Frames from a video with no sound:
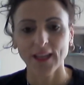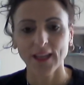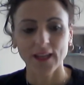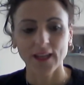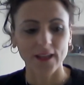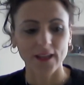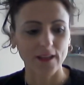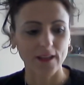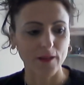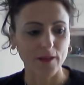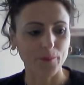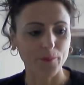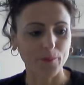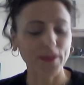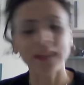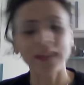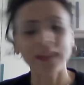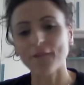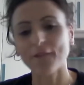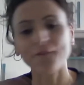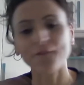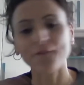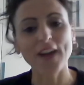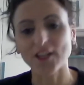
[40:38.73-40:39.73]
eh, perché
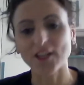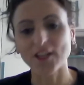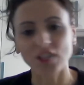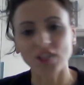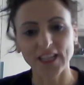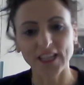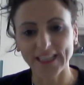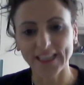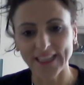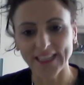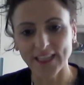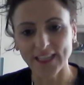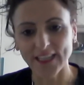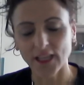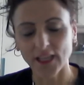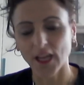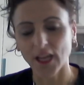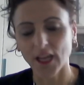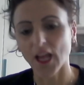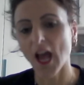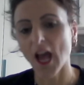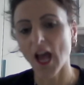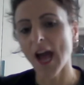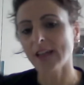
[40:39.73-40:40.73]
è facile
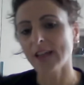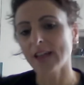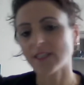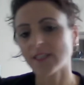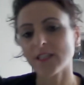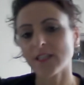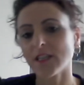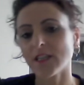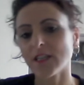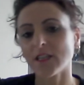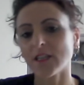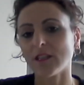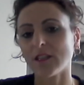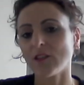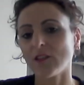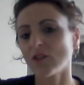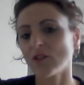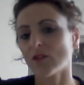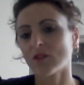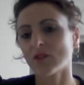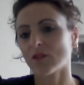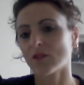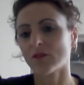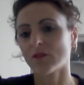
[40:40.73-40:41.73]
dire "Ah sì,
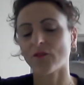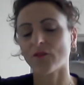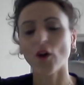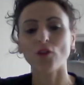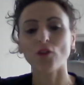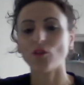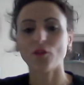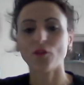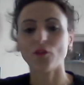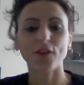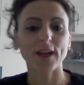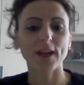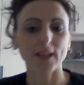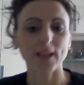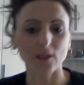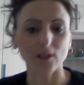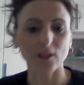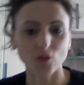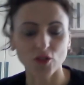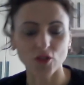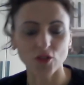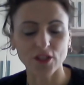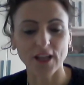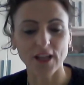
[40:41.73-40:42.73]
io voglio fare la
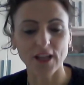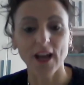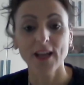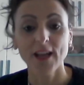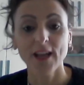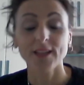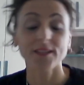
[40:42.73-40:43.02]
società".